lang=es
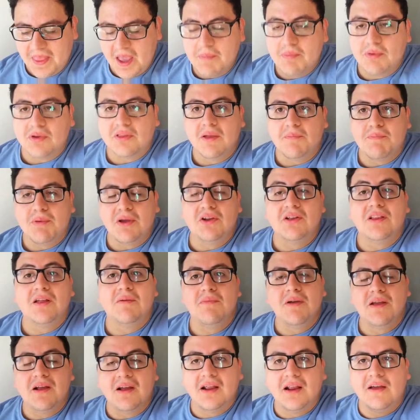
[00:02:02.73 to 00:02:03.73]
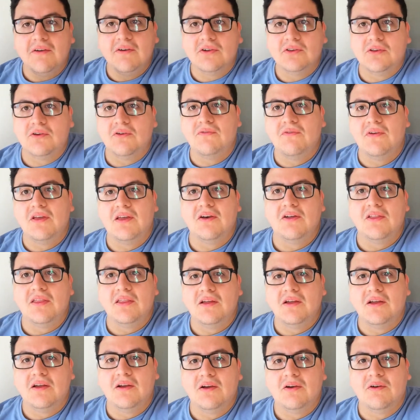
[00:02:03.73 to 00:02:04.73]
ya, pues, pero también grabé otros videos
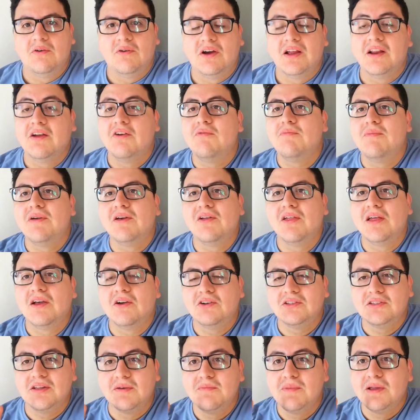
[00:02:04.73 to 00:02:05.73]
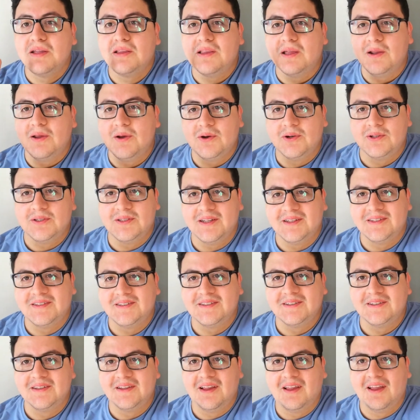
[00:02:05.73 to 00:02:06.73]
de. Grabé un video de cosas
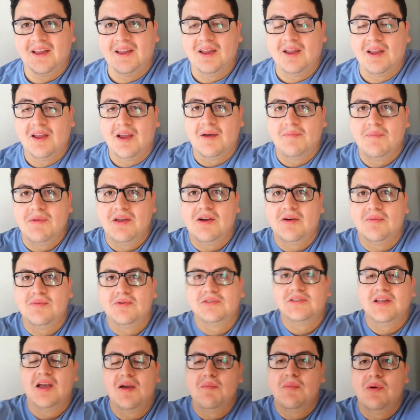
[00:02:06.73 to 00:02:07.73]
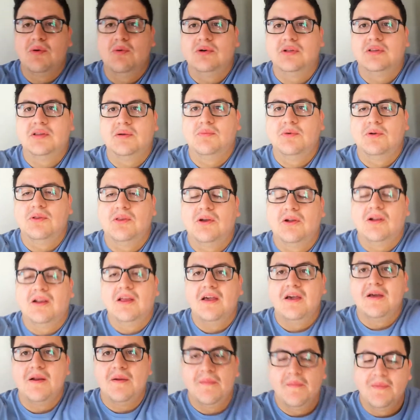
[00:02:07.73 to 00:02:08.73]
misteriosas. Eh, a mí, como saben, me gusta mucho
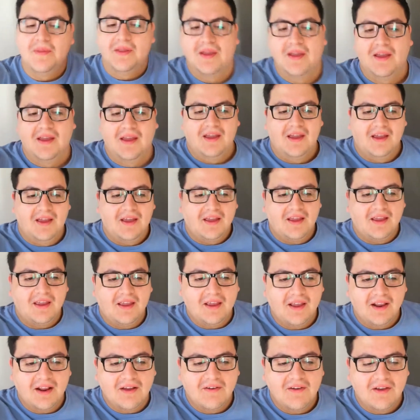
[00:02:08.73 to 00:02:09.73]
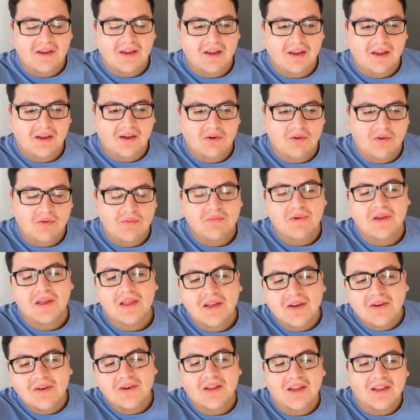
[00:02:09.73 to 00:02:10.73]
leer. Y grabé un
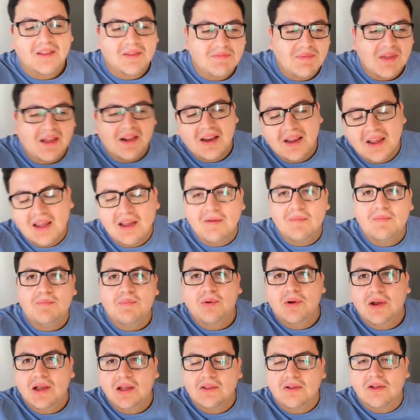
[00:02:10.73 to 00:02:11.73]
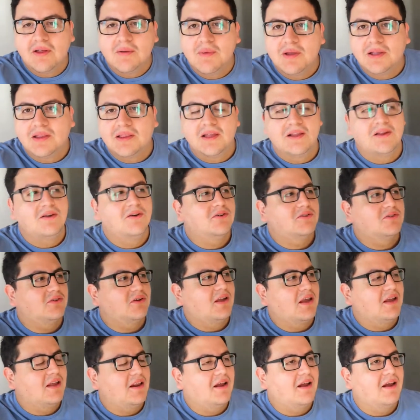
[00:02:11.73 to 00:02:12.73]
video que tenía un poquito de misterioso,
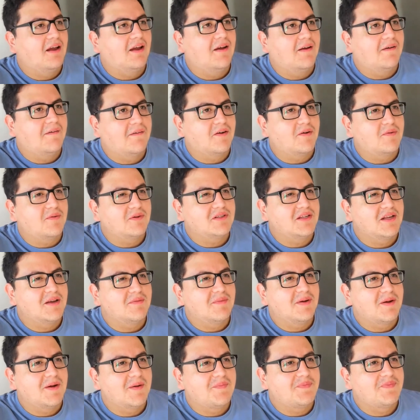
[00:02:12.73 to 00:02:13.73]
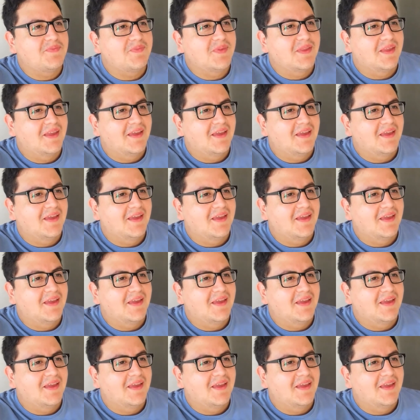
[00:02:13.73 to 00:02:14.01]
que era. ¿Cómo se llama?